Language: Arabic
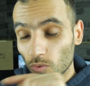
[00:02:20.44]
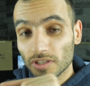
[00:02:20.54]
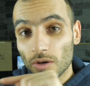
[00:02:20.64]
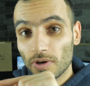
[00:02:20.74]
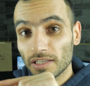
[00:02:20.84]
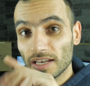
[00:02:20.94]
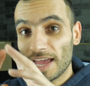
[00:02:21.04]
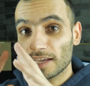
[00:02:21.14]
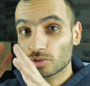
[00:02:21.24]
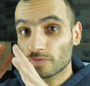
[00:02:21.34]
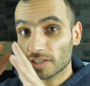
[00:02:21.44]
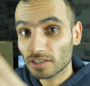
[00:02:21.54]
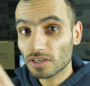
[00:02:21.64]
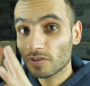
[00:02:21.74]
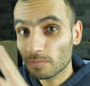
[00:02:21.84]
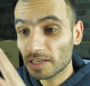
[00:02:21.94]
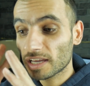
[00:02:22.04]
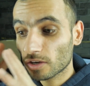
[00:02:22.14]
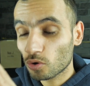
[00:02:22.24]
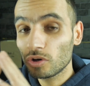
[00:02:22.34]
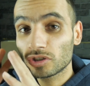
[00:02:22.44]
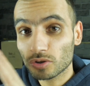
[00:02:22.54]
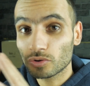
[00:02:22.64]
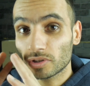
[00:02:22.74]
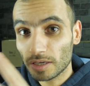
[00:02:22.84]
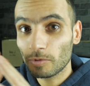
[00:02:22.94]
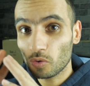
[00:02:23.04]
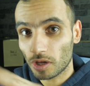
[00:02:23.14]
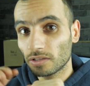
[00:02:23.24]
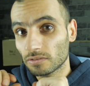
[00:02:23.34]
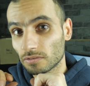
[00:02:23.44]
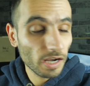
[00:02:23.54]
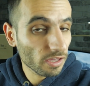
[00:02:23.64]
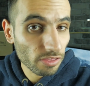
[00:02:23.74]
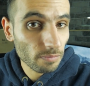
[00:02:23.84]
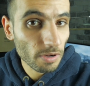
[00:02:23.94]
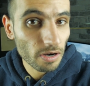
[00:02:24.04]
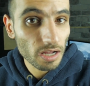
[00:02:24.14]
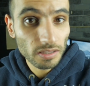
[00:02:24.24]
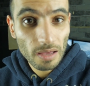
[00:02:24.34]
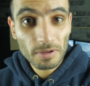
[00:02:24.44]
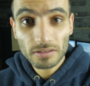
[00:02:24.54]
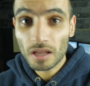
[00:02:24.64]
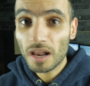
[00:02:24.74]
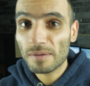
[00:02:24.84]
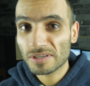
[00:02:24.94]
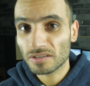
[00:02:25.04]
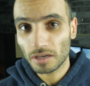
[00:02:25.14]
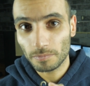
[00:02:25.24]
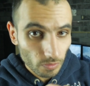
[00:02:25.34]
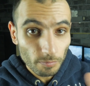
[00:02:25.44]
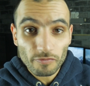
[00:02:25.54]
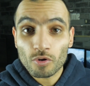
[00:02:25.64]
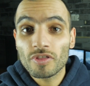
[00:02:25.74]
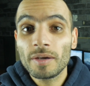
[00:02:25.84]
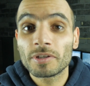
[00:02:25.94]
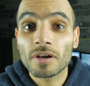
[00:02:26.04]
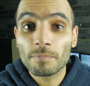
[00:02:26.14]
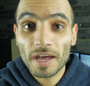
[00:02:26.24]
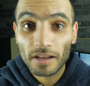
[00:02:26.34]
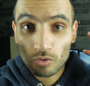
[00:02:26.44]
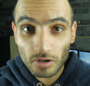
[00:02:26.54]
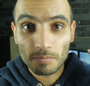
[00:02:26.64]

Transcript: وانت الوحيد اللي عايشه فاكتشفت بانك كل شيء كنت تعمله غلط انا كثير مرات حمدت الله على مصايب المفروض نحمد ربنا على كل